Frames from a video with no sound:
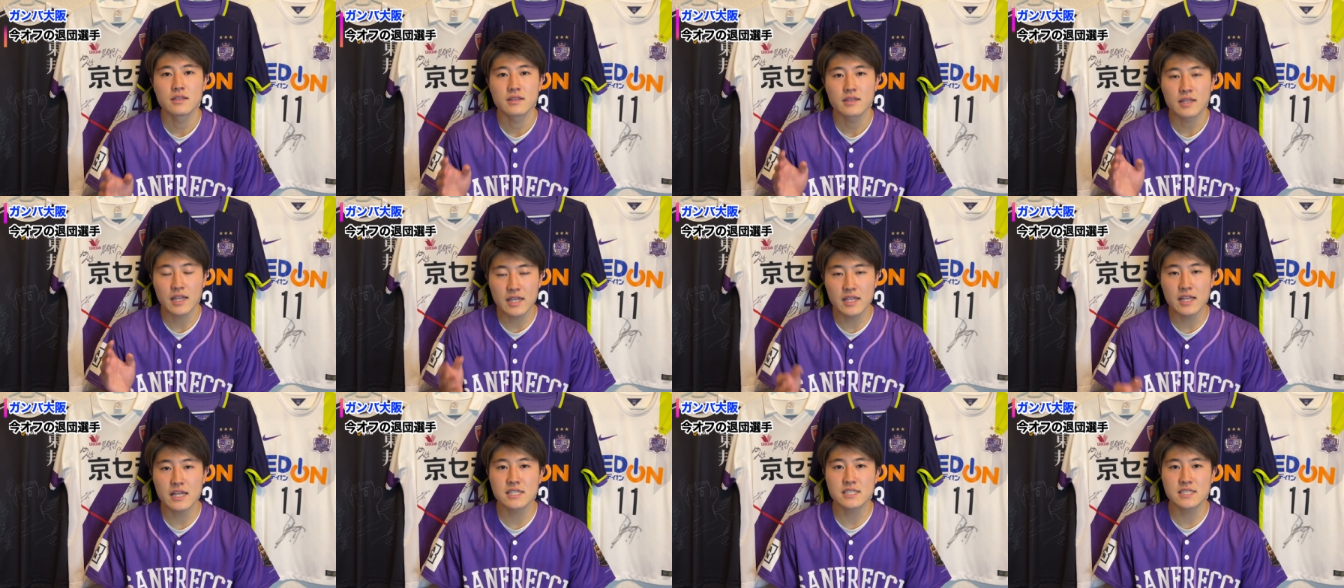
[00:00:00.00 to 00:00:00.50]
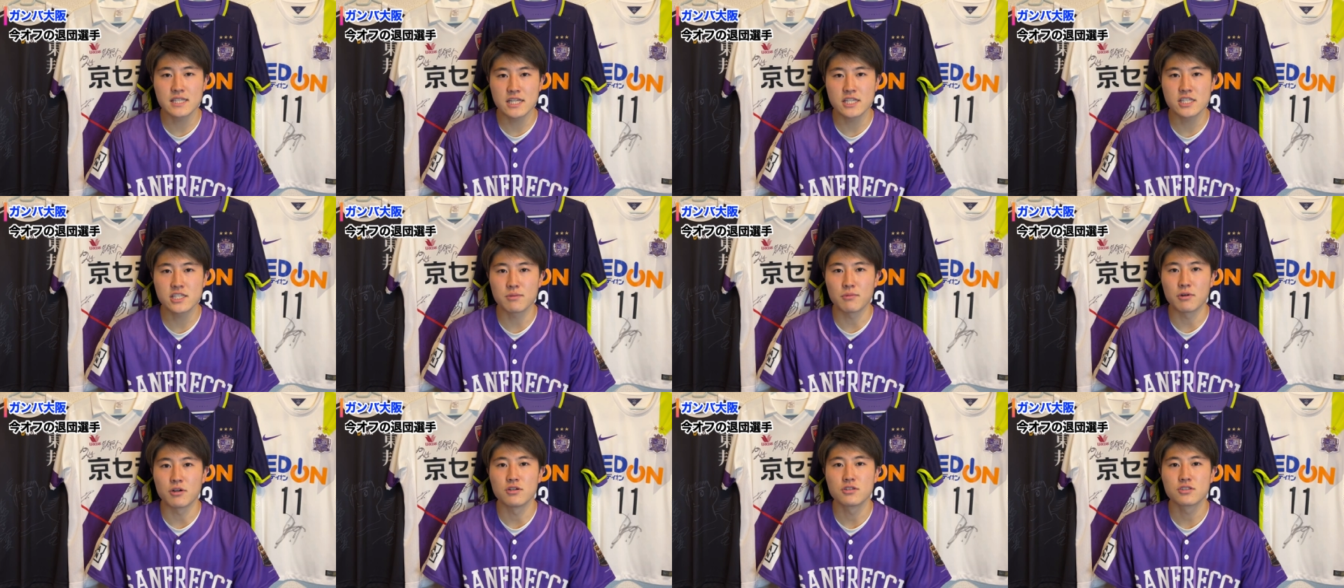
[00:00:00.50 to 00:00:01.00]
対談選
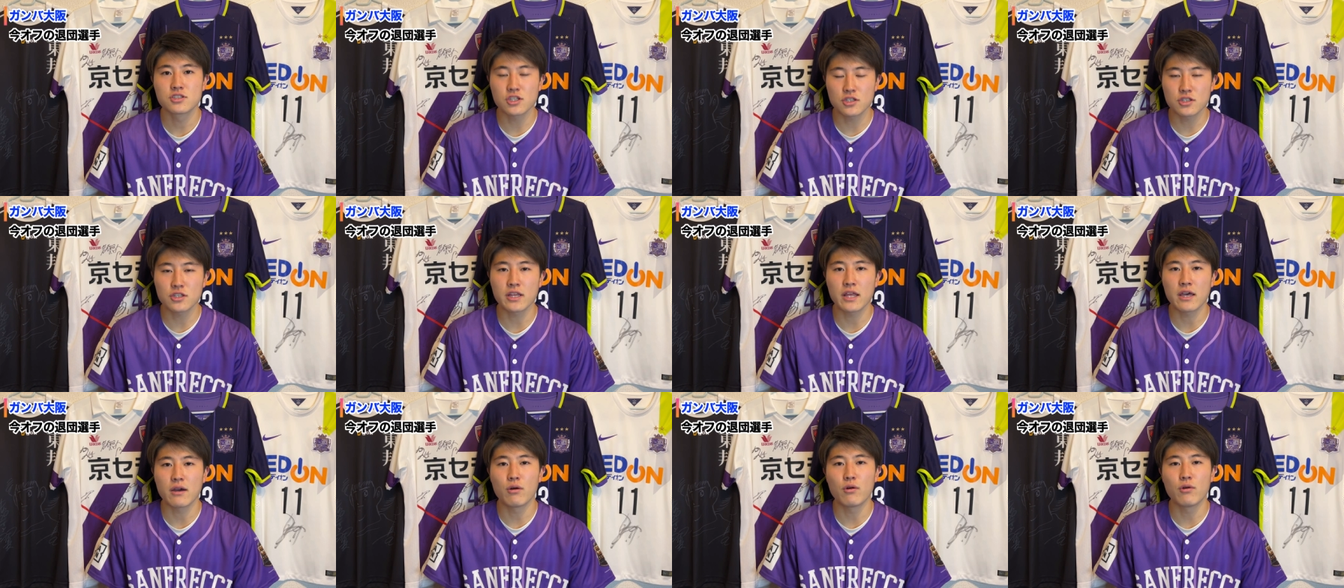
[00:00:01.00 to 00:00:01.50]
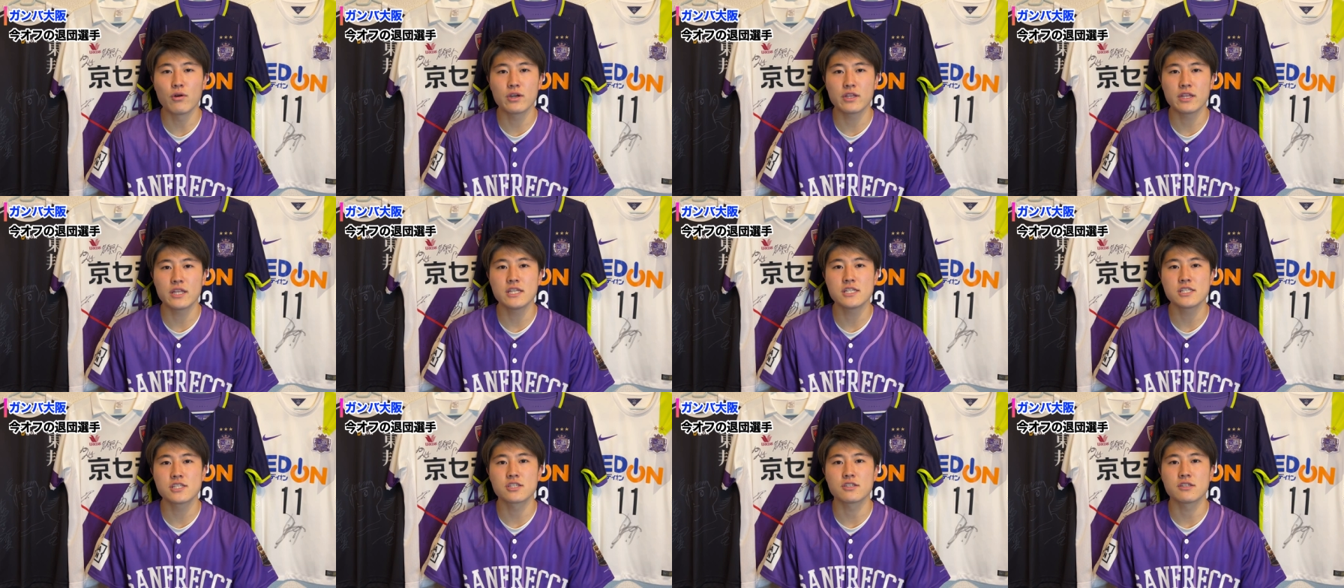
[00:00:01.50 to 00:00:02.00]
手もちょっとね、多い
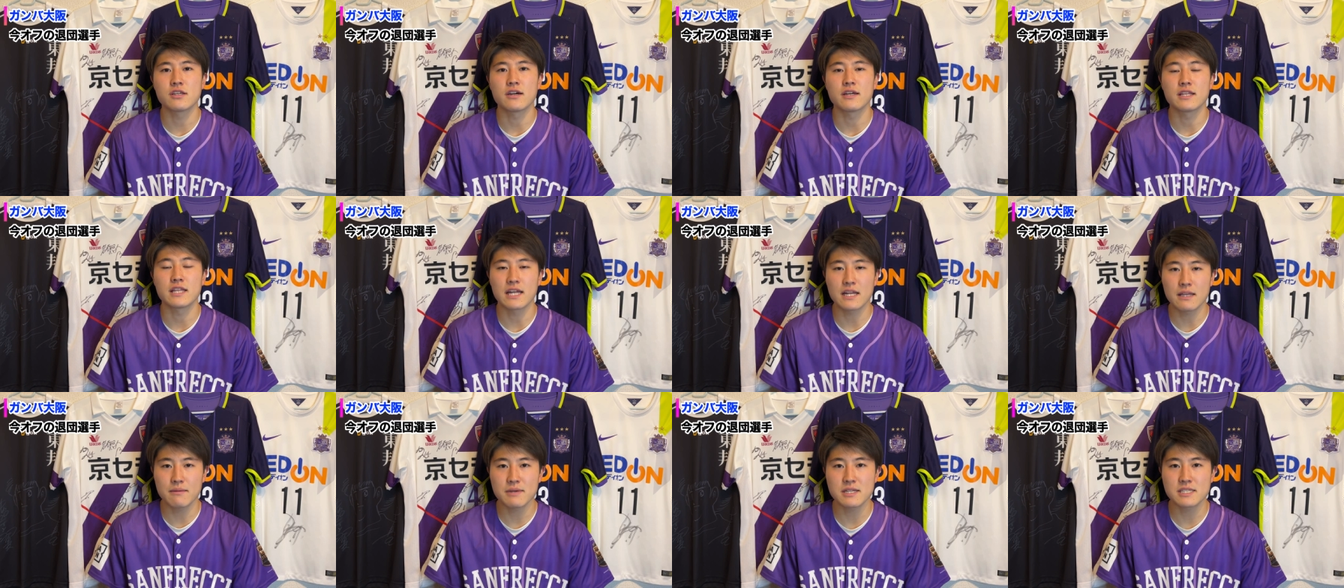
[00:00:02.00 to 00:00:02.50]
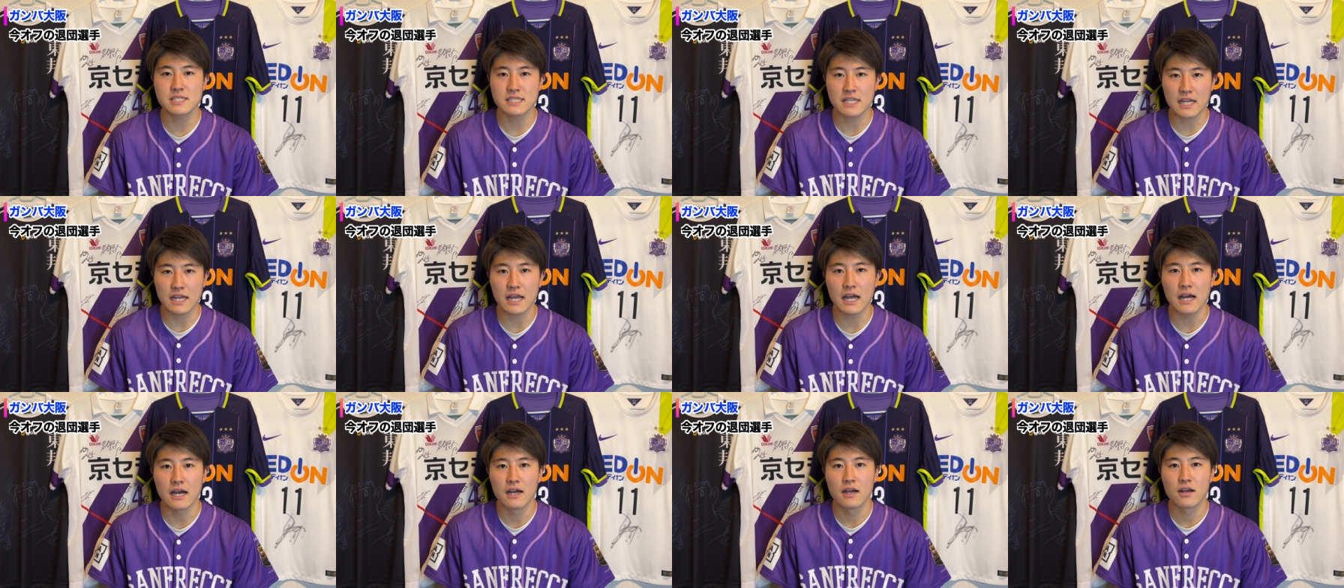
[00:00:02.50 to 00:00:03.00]
人数にはなりまし
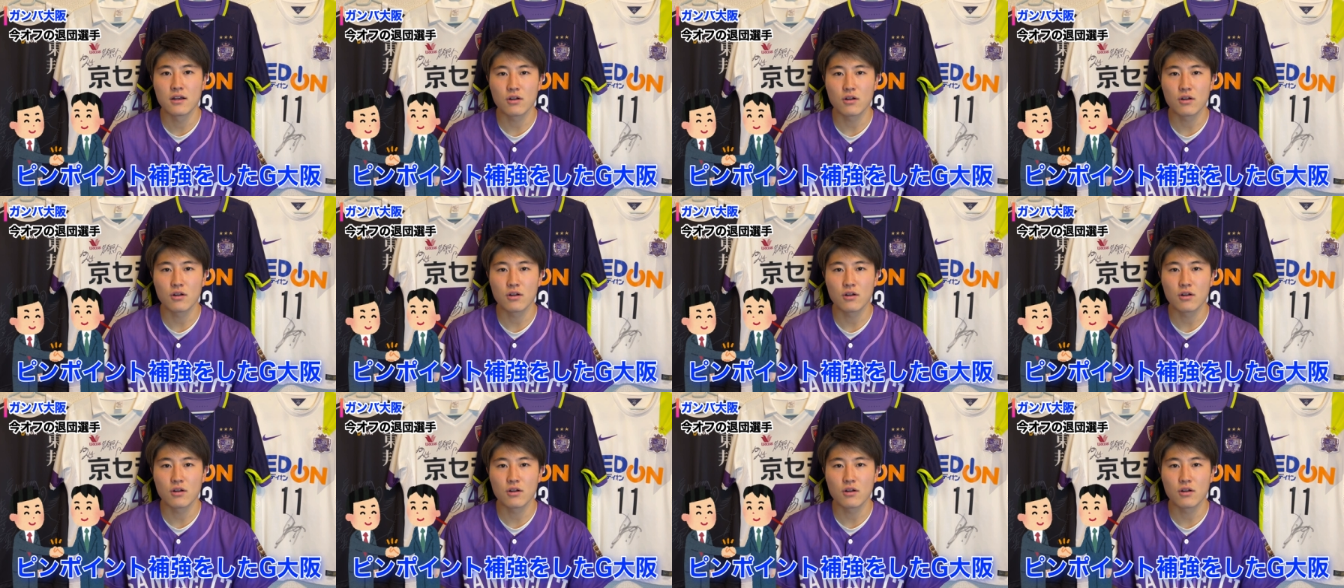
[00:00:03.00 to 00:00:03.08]
たが、